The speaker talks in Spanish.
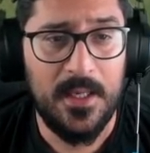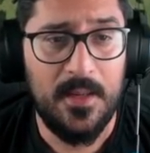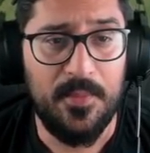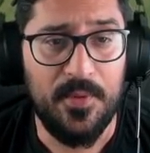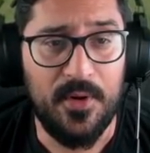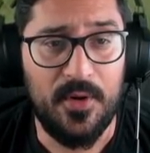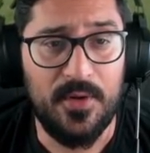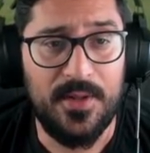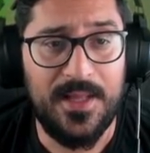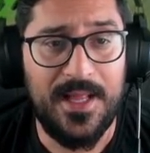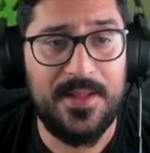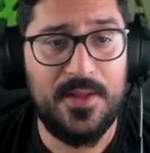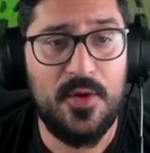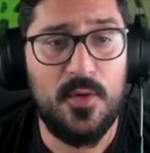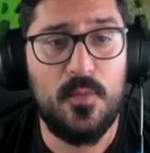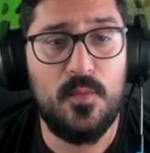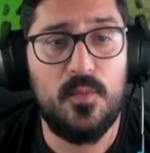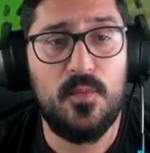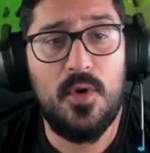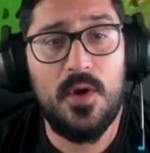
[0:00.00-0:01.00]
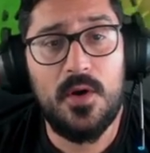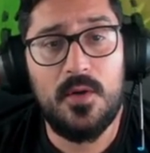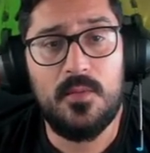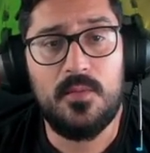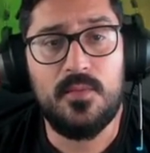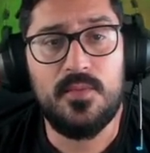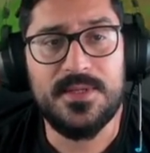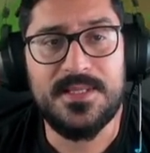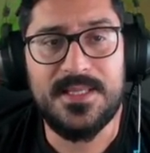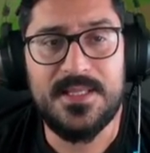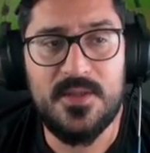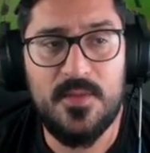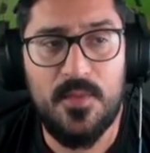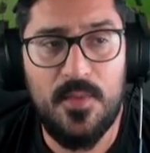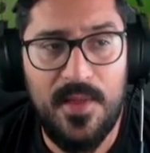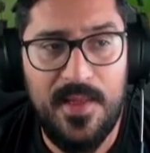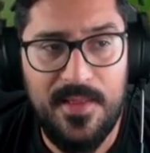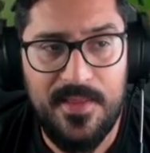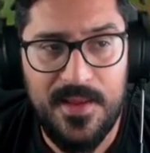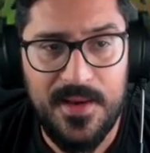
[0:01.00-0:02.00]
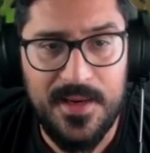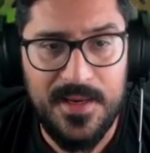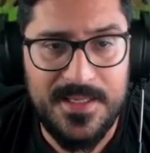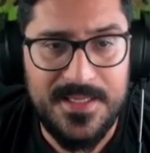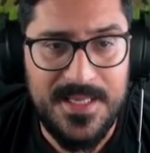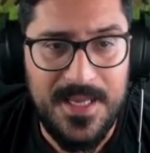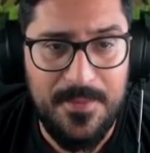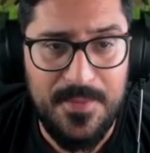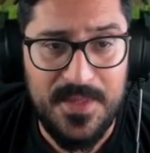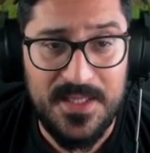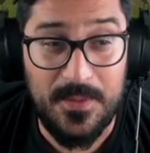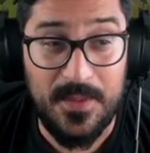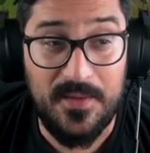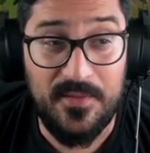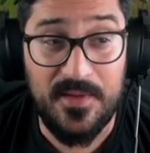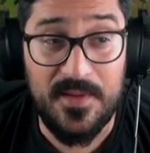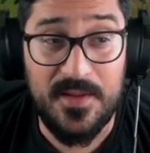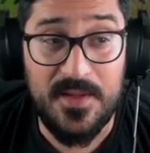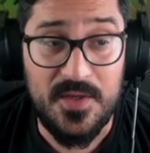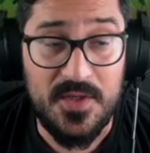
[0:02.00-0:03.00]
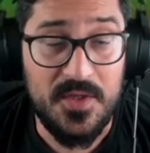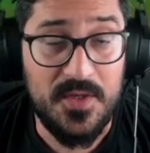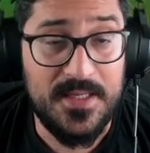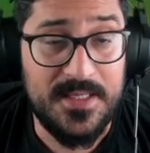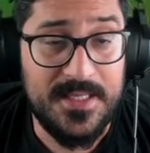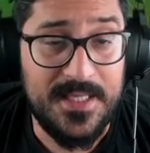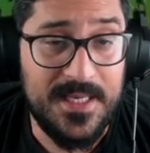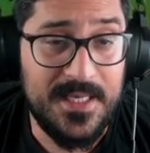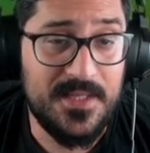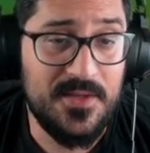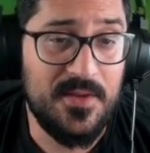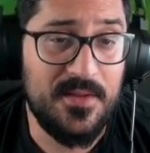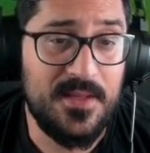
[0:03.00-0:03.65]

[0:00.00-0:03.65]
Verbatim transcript: Por lo tanto, bueno, pues eso puede hacer que sea más beneficioso en este caso